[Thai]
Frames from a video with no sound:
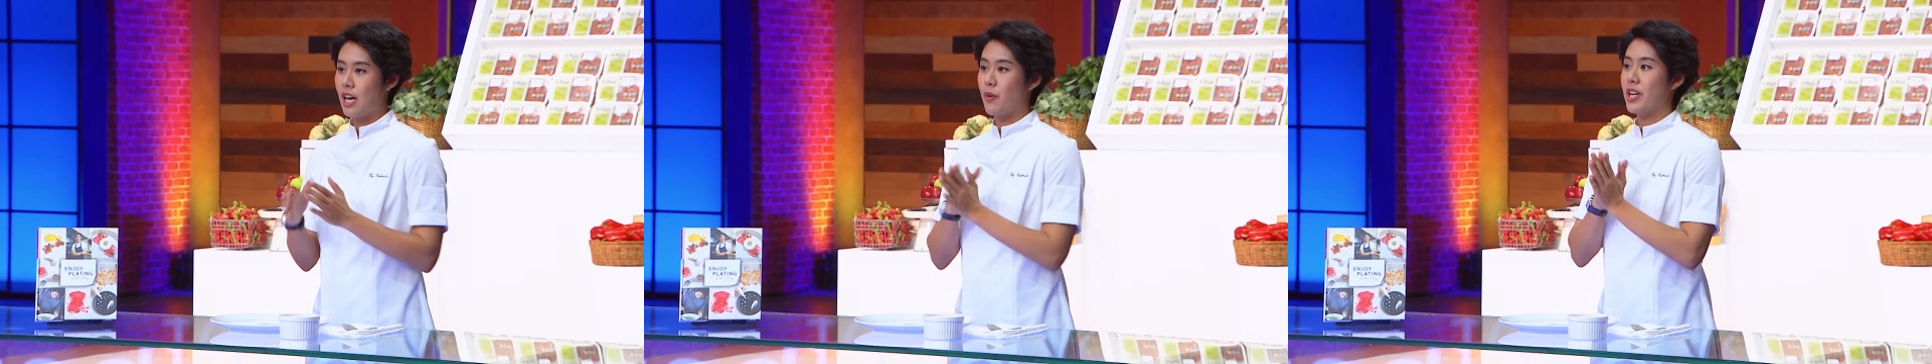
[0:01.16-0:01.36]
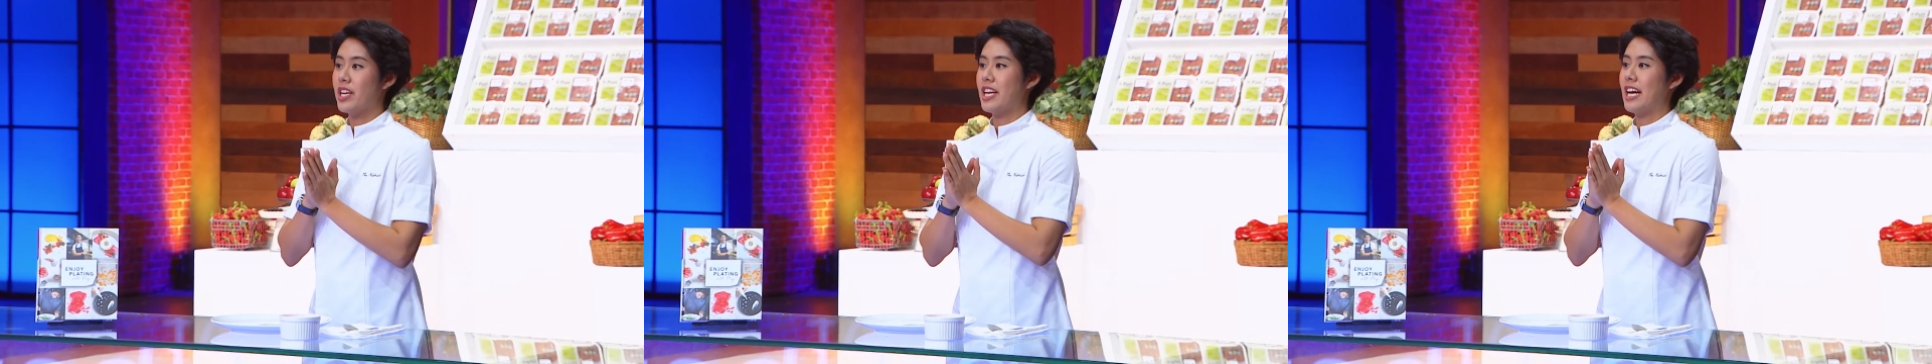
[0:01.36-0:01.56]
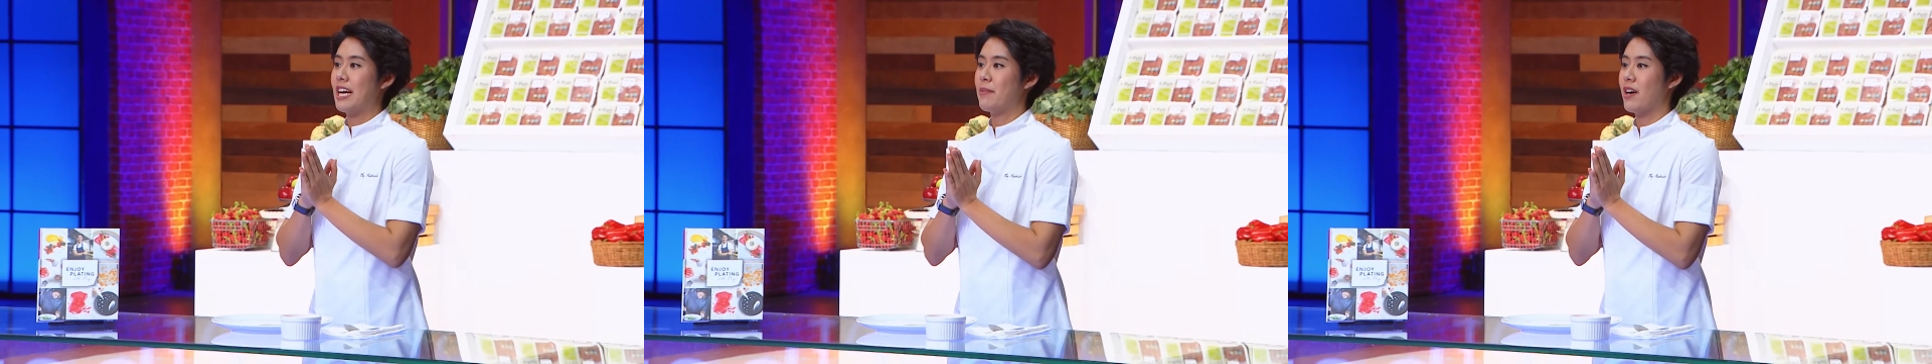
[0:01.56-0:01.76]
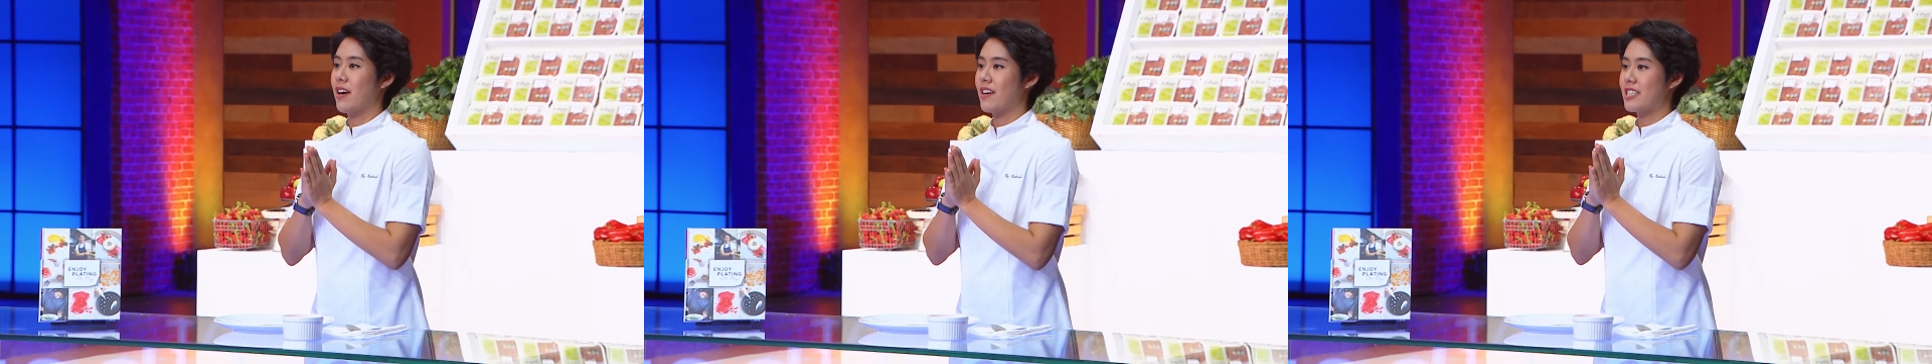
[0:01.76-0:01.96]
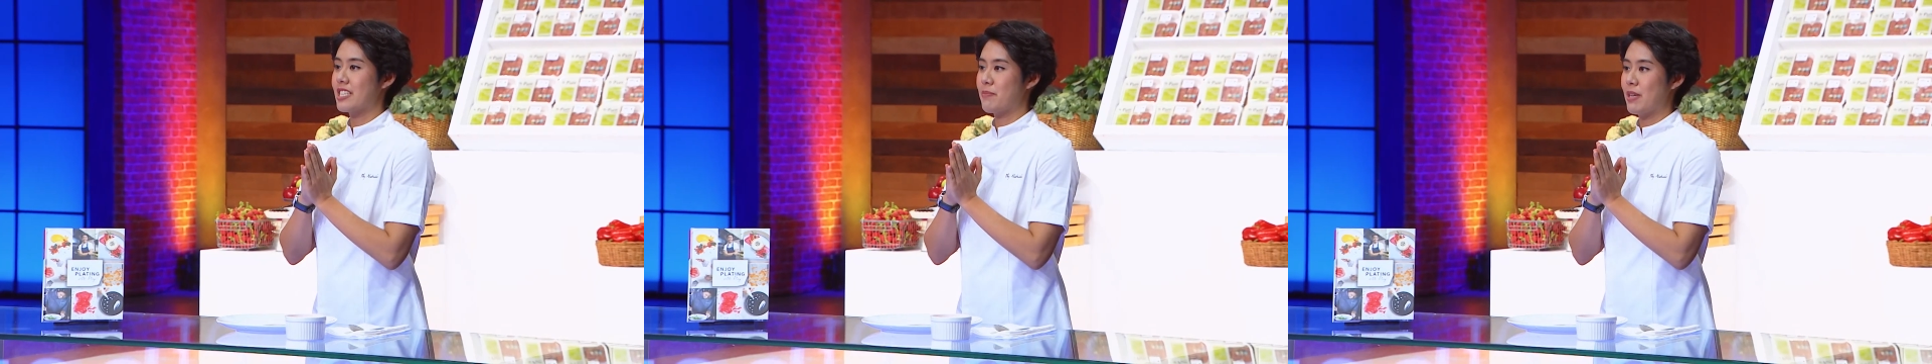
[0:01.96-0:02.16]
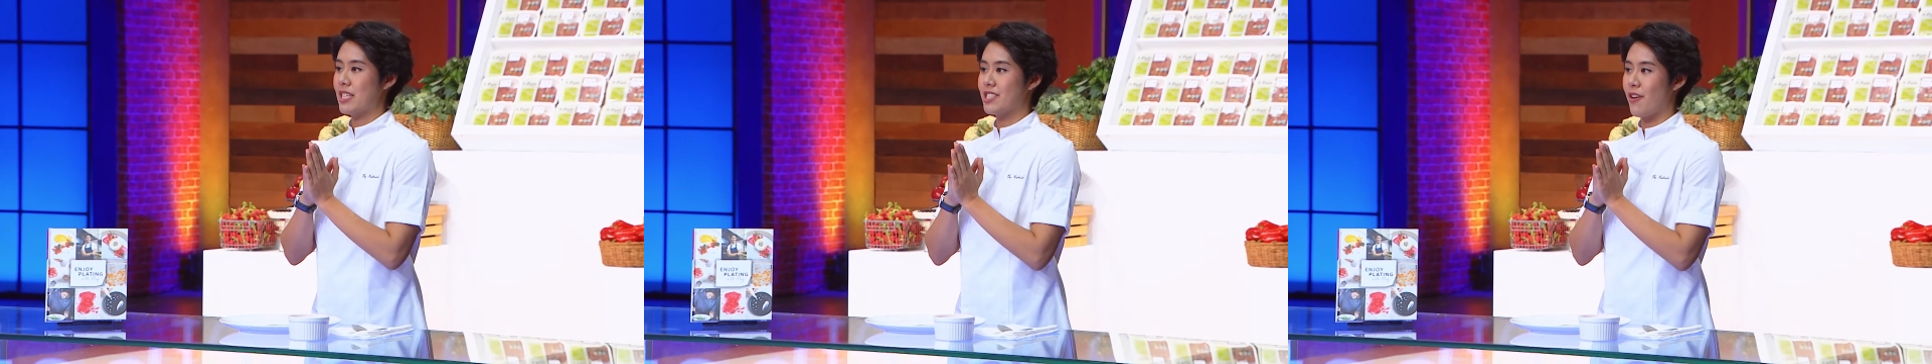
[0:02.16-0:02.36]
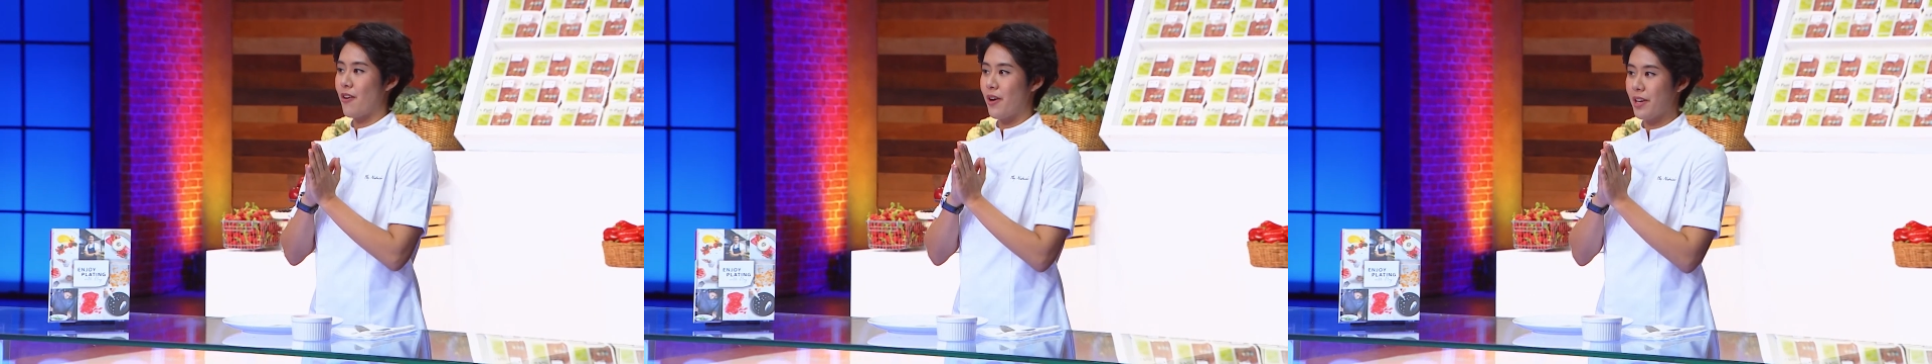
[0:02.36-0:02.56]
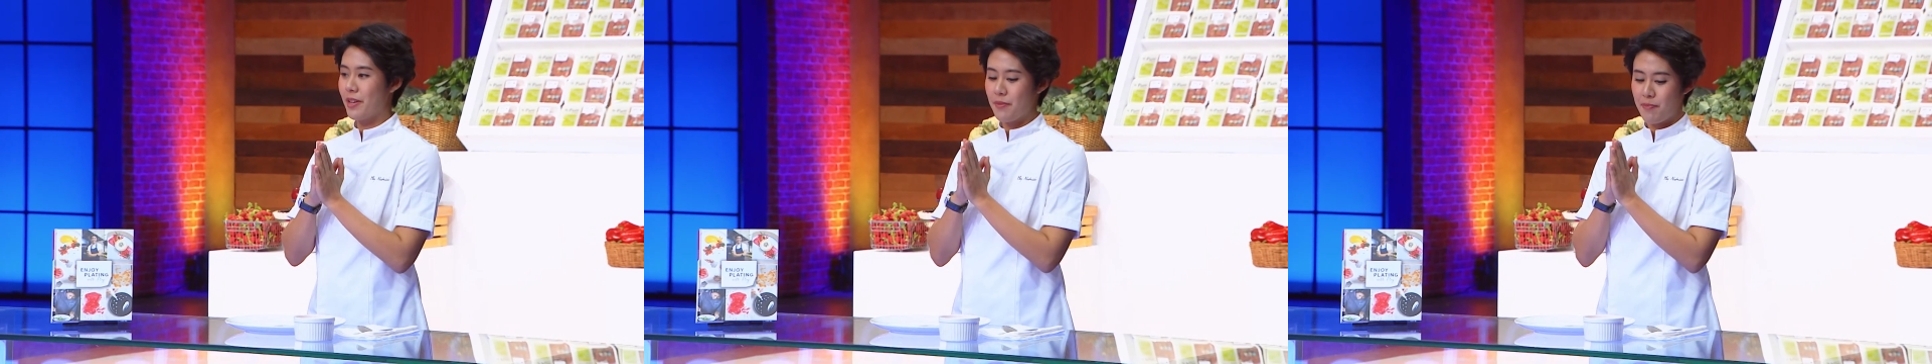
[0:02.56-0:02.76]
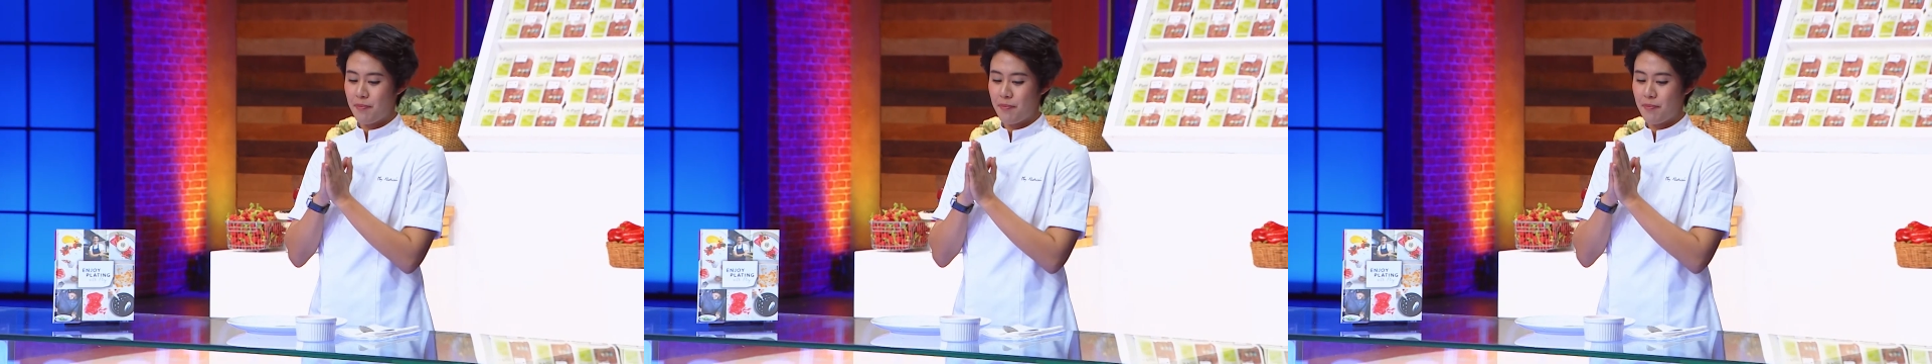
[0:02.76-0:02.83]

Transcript: วันนี้นะคะพลอยก็จะมาสอน